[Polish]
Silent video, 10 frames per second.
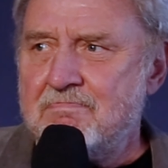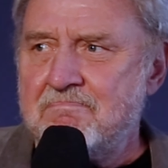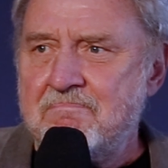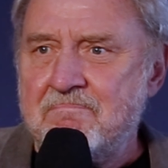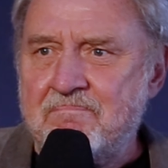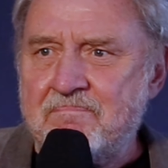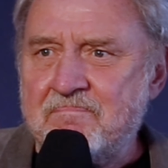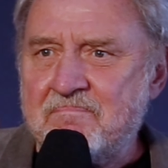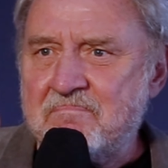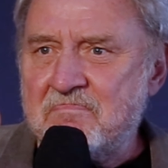
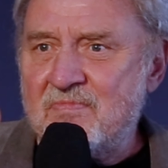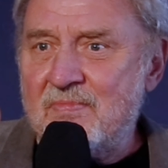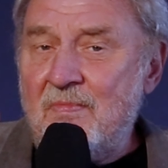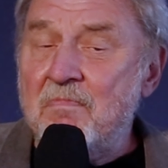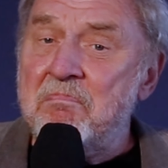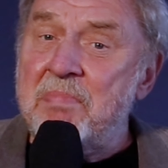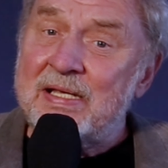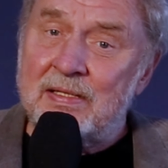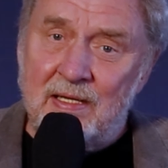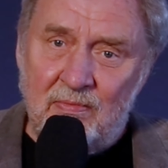Mm
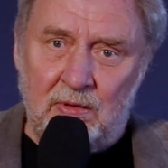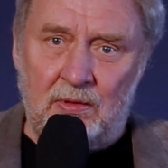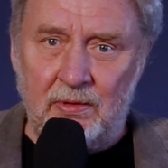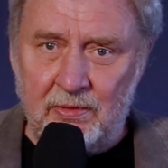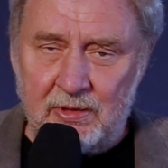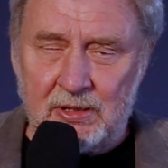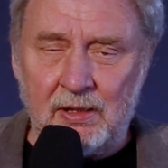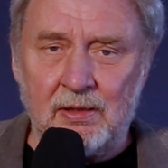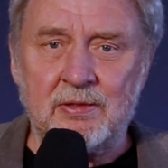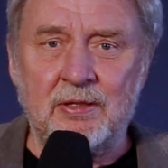bez niepokoju,
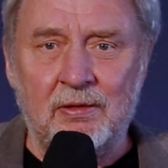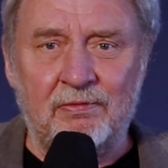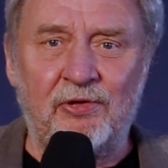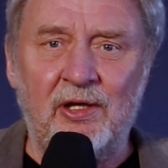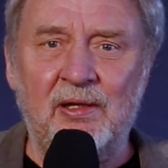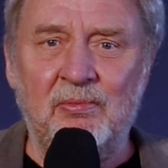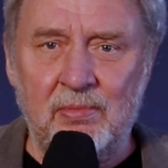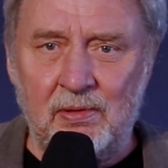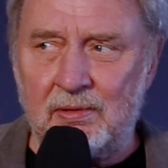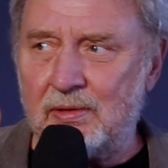jeśli chodzi o
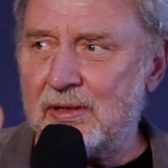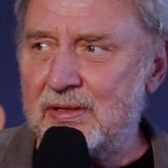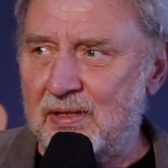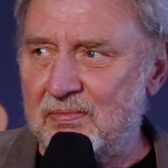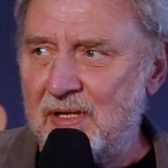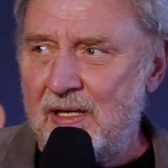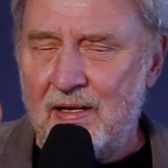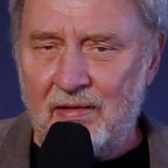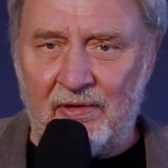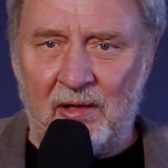film, bo jestem
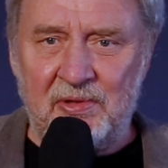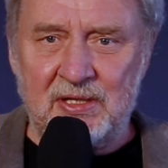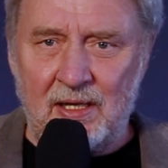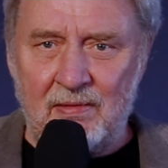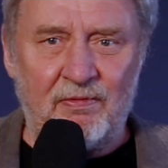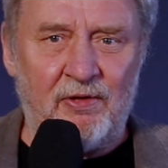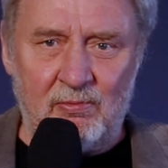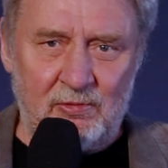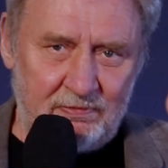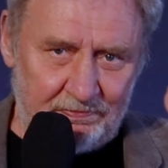wielbicielem
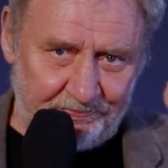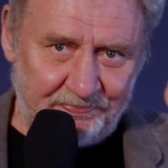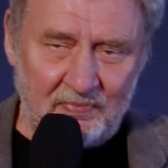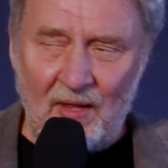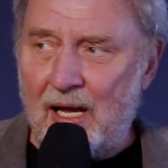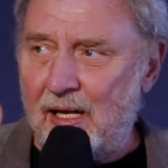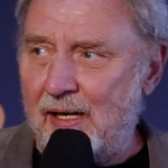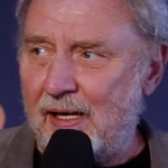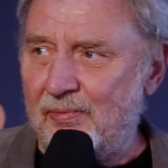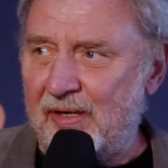filmów
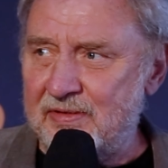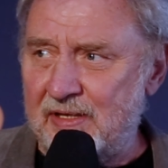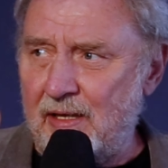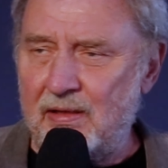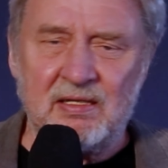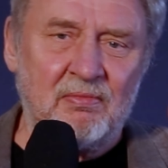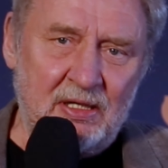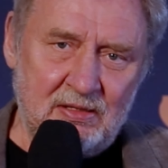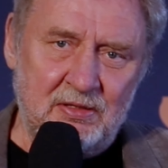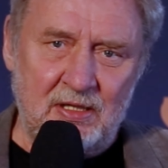Lecha Majewskiego. Jestem
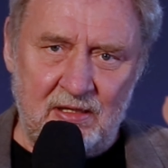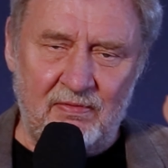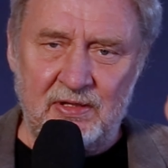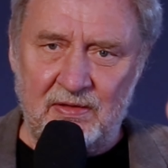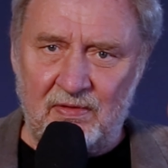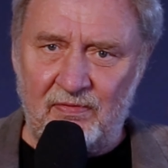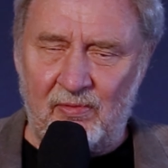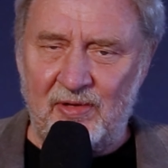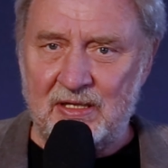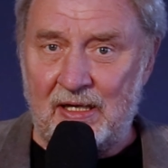bardzo szczęśliwy, że w tym
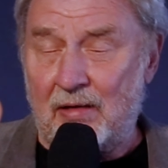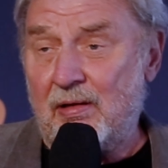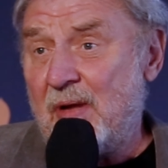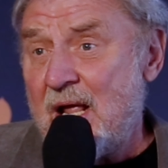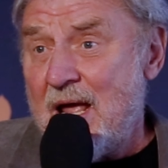filmie zagrałem.